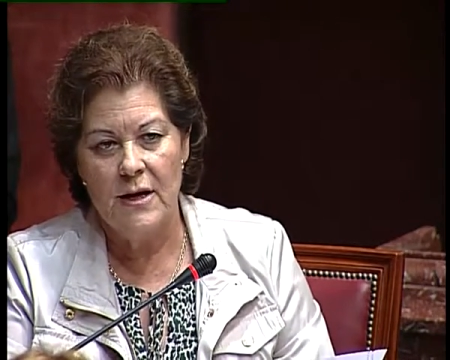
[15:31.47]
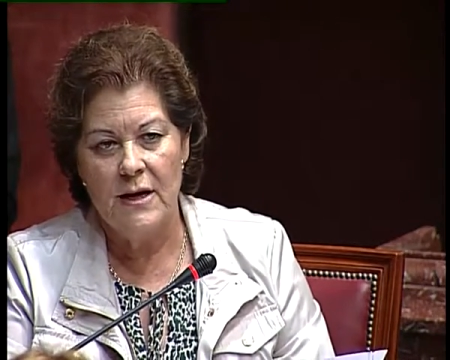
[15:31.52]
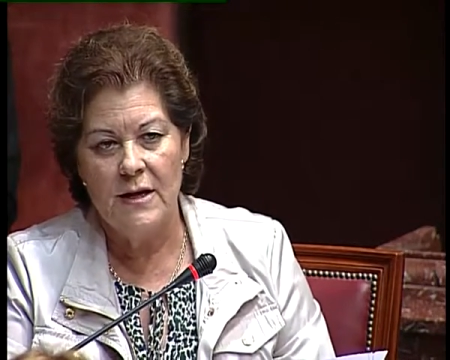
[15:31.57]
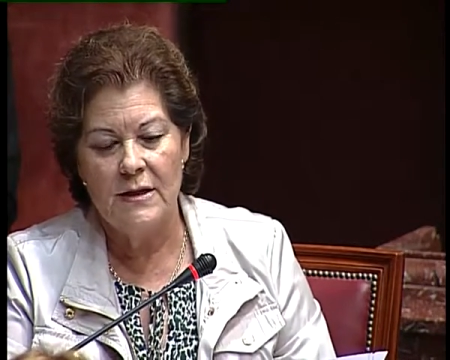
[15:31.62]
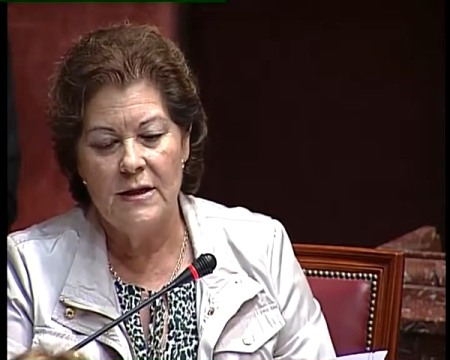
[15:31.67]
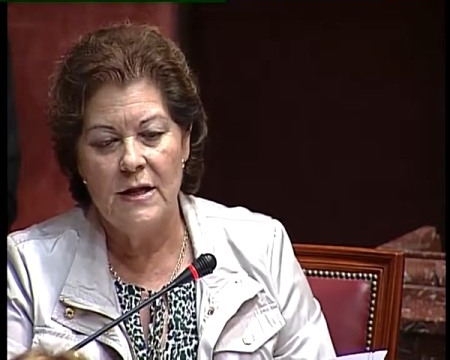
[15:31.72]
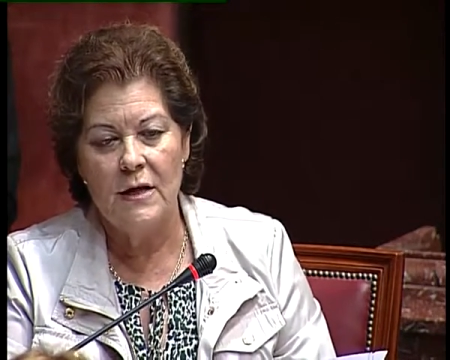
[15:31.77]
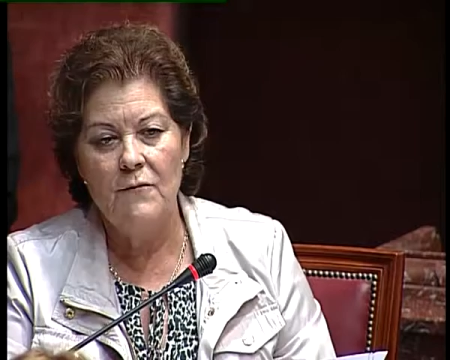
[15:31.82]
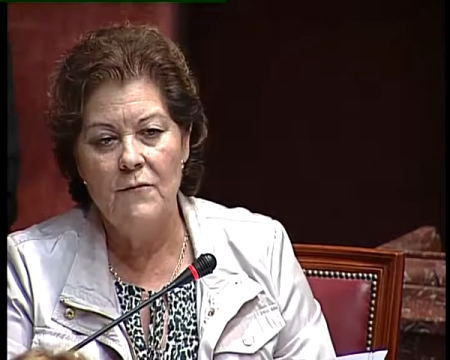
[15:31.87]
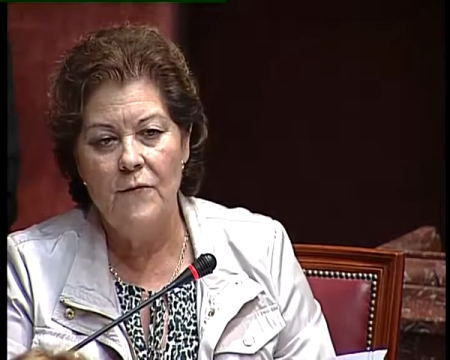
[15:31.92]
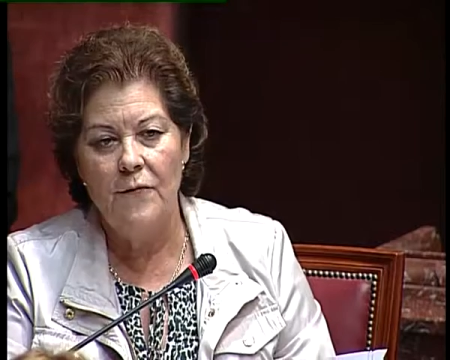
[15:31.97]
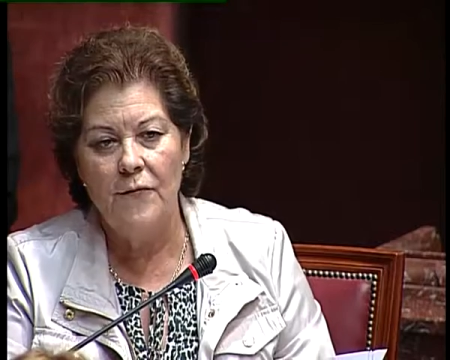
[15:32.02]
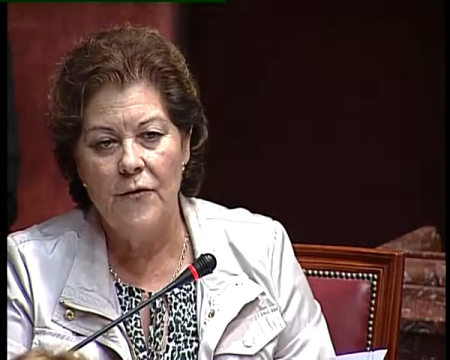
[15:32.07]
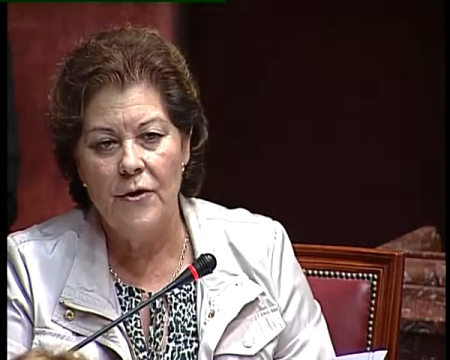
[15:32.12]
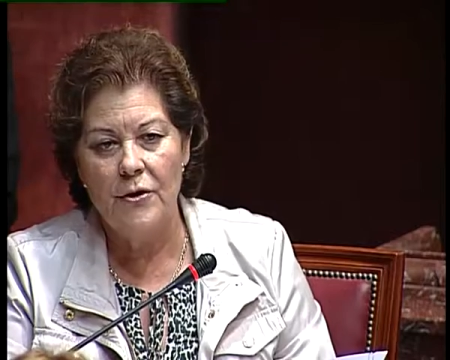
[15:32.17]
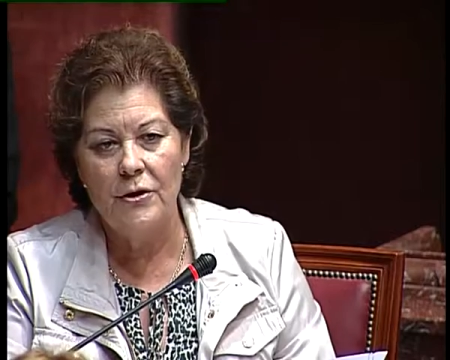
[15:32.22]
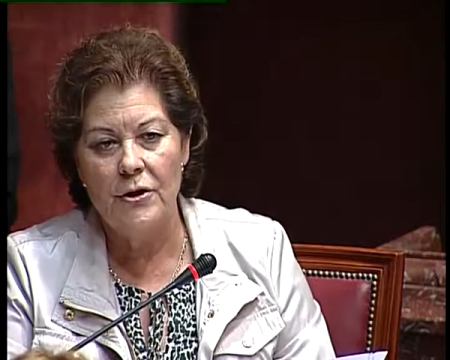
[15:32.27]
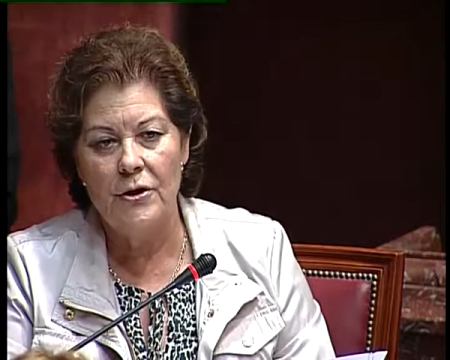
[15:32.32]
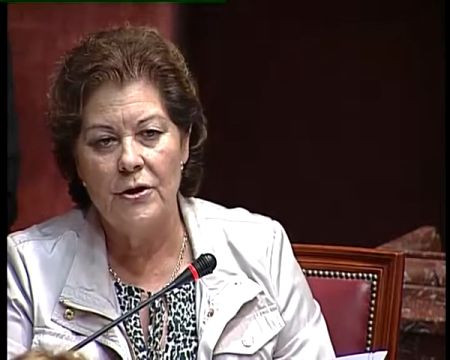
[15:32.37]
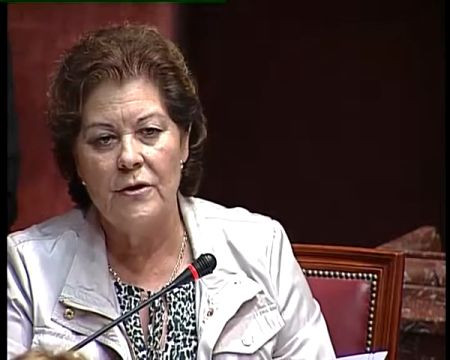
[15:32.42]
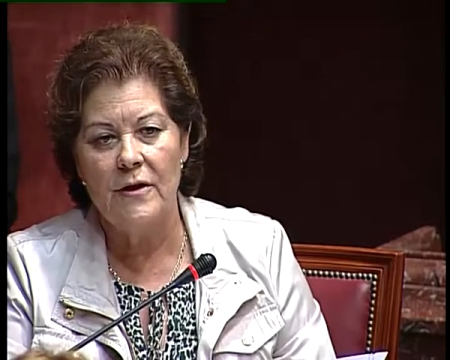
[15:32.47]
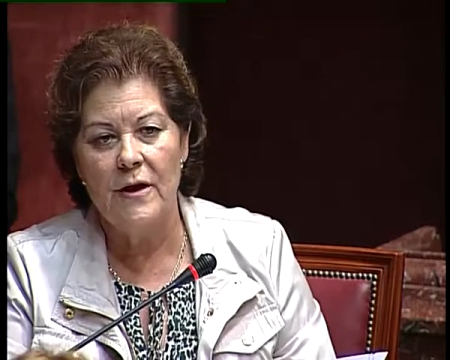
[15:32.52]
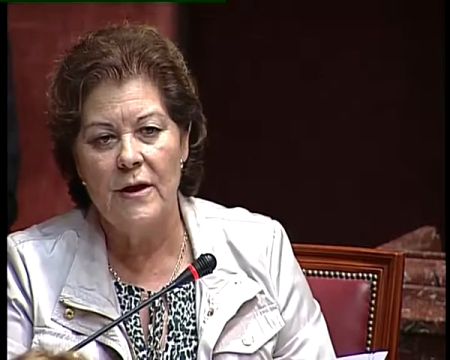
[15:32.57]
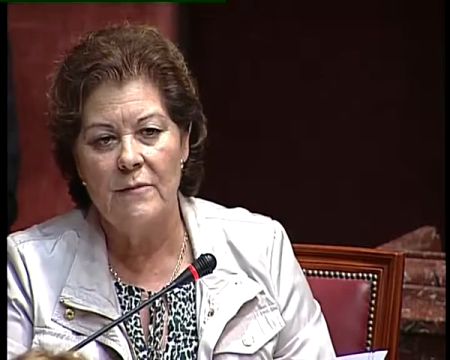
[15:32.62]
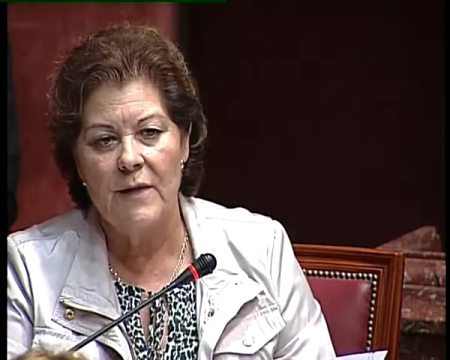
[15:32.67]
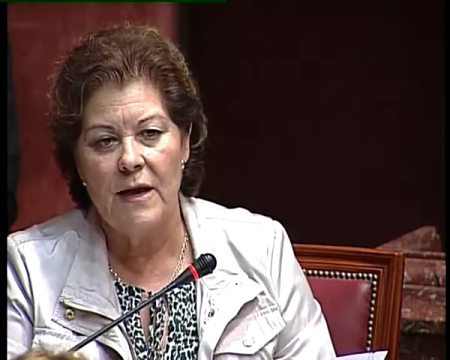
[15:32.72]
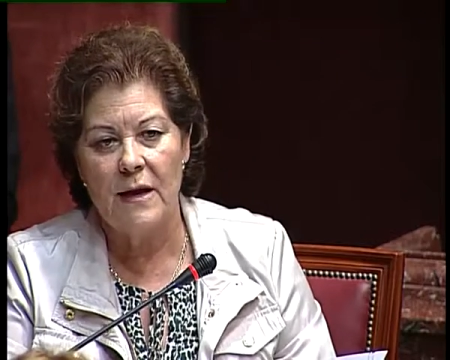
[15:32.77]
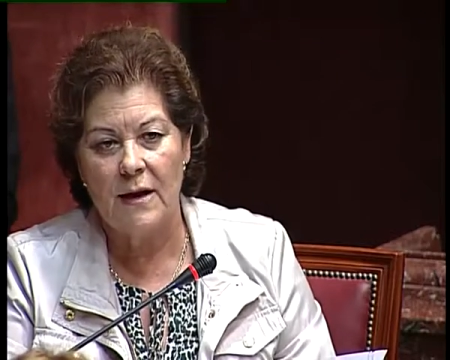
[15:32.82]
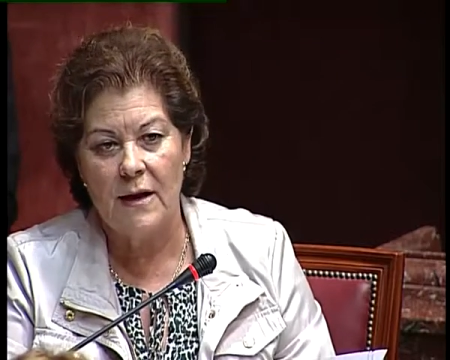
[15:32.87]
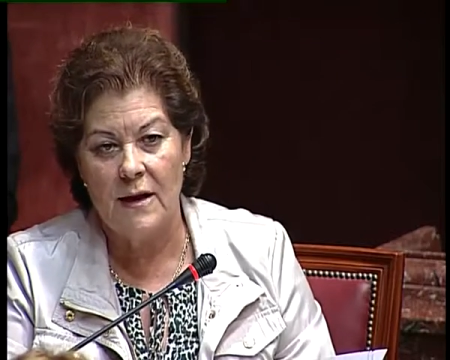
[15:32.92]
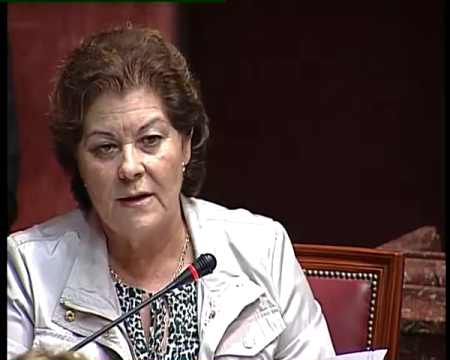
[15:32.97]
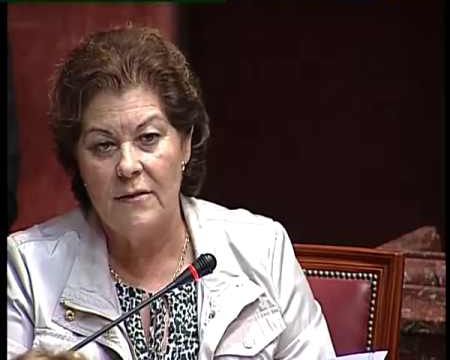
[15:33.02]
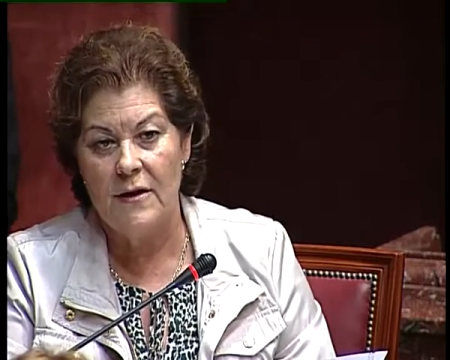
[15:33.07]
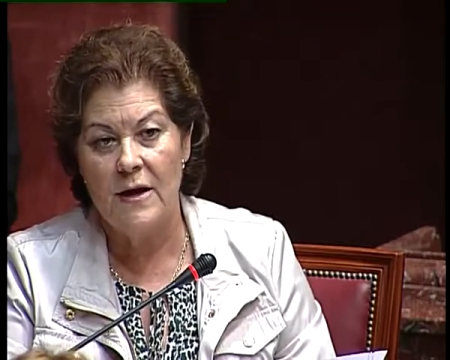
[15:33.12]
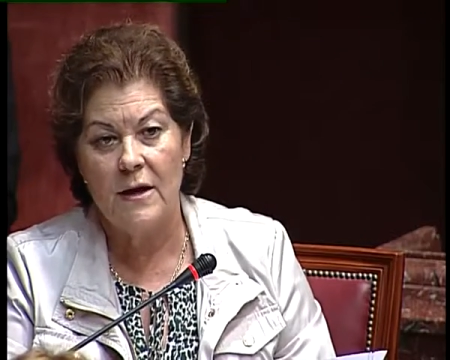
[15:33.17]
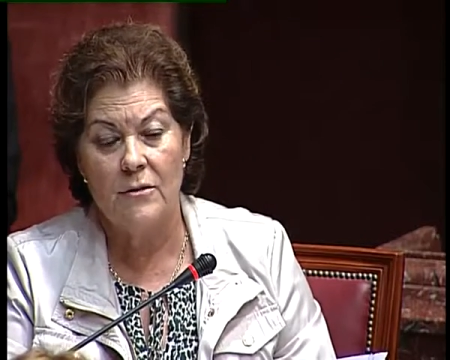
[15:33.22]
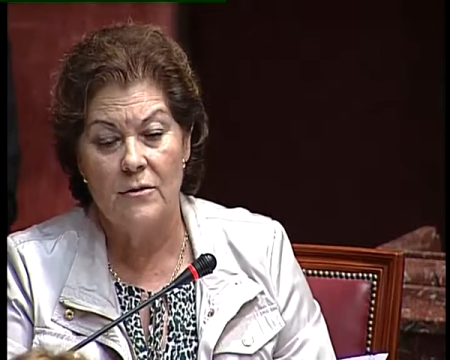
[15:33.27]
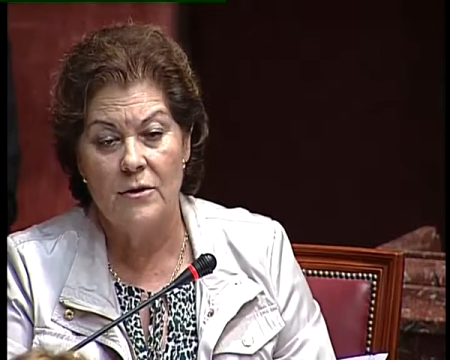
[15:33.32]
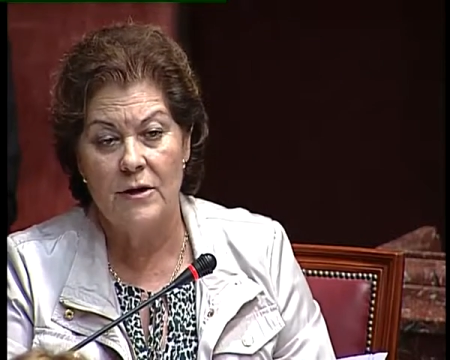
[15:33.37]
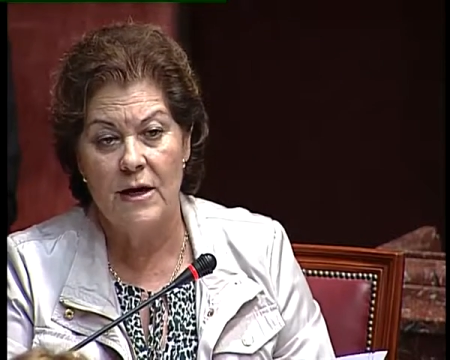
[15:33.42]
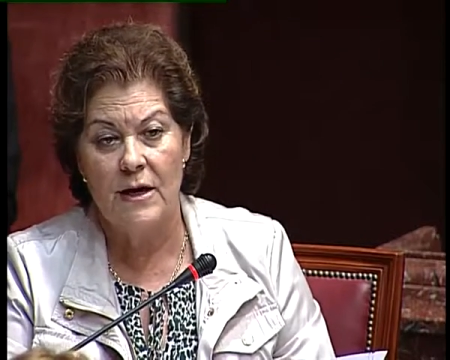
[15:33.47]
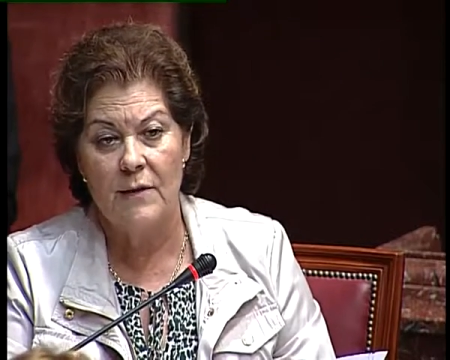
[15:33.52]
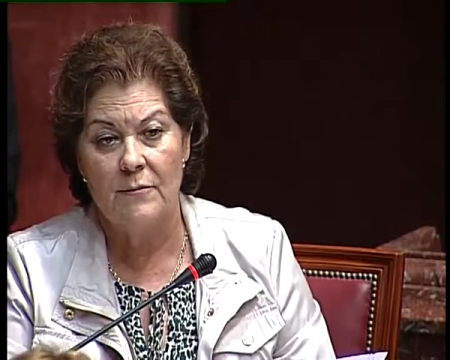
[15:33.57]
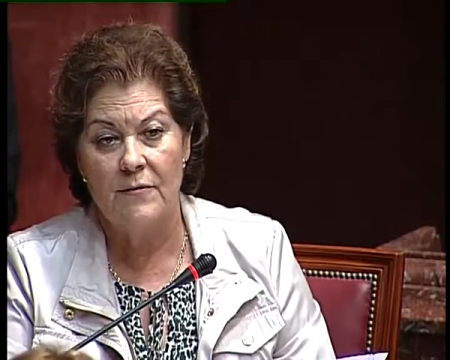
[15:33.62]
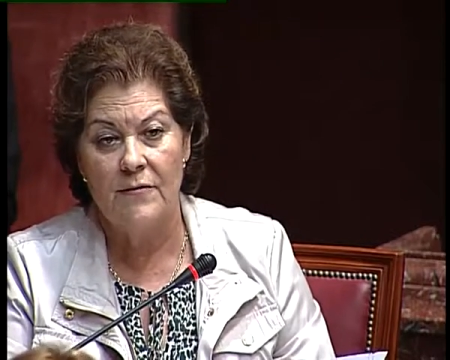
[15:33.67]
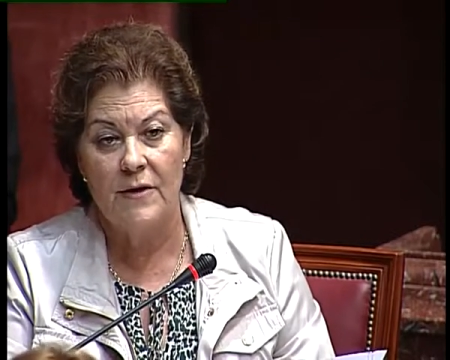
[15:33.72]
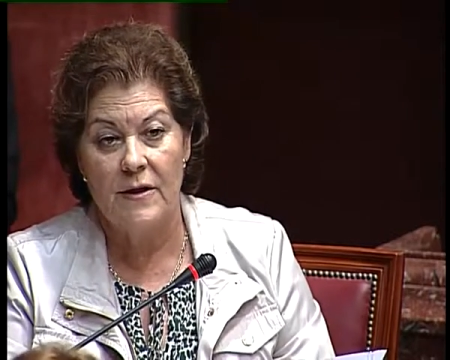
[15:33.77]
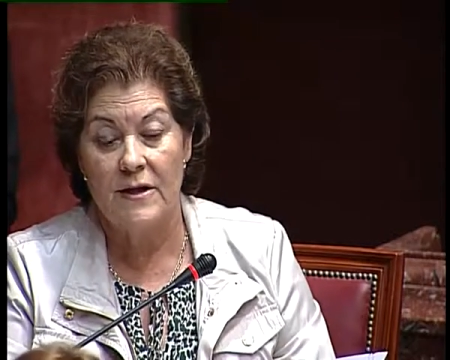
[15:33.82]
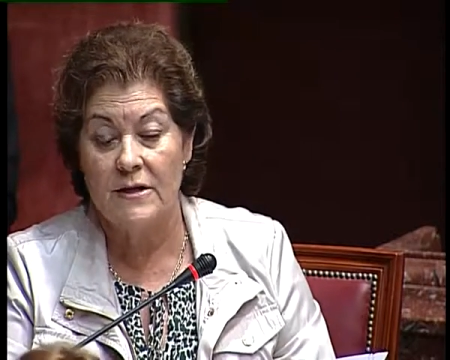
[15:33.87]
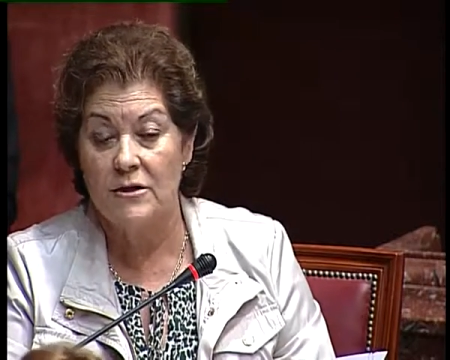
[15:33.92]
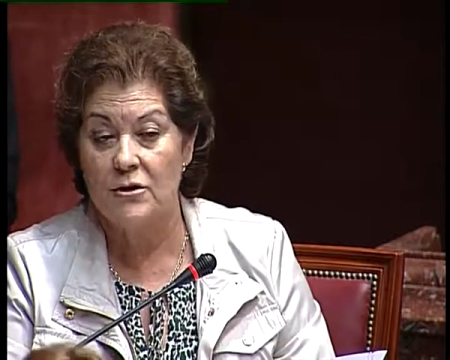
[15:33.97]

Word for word: de un fondo de emergencia contra la pobreza,